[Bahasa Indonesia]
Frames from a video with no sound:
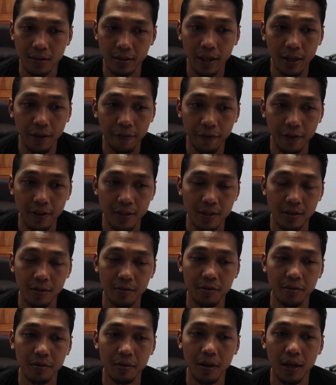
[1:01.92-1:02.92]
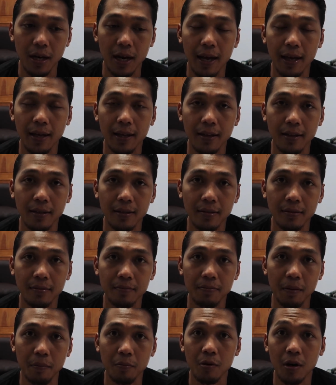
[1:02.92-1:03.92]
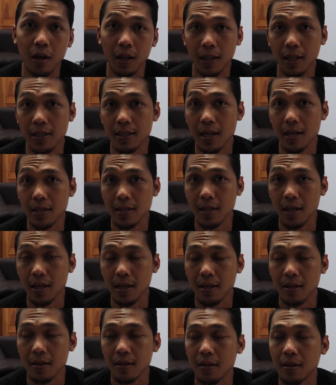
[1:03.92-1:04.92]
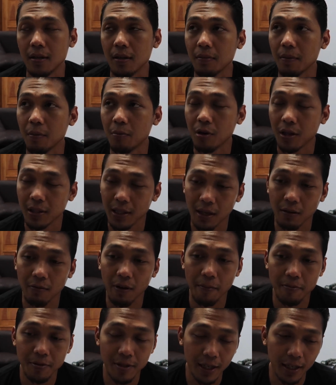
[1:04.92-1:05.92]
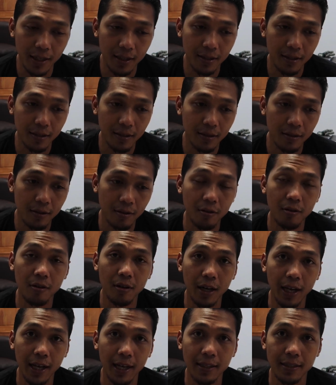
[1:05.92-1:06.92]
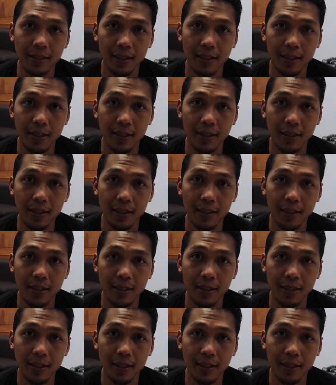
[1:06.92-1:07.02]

service untuk klien pembuatan jasa pembuatan website toko online.